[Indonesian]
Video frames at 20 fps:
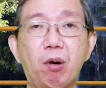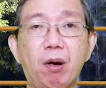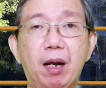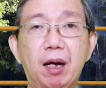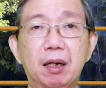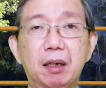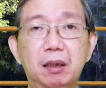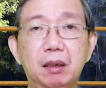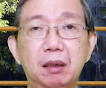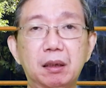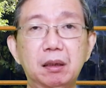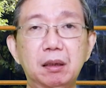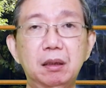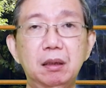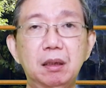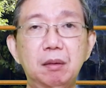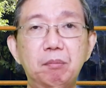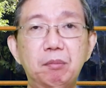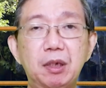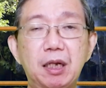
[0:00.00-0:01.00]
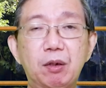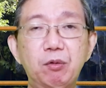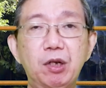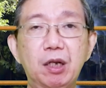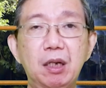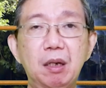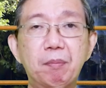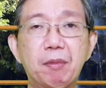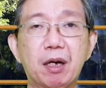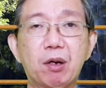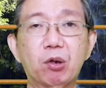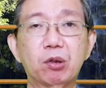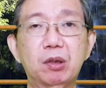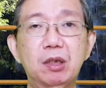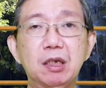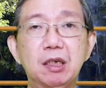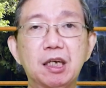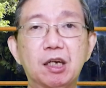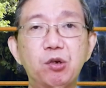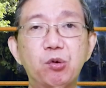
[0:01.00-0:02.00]
orang melalui lima
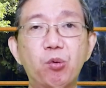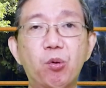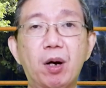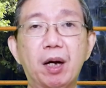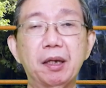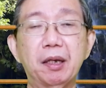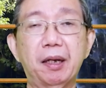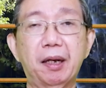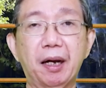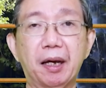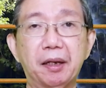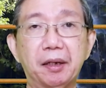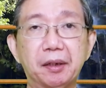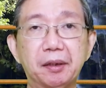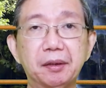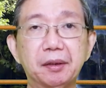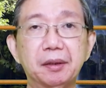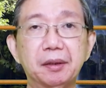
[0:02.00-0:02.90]
roti dan dua ikan.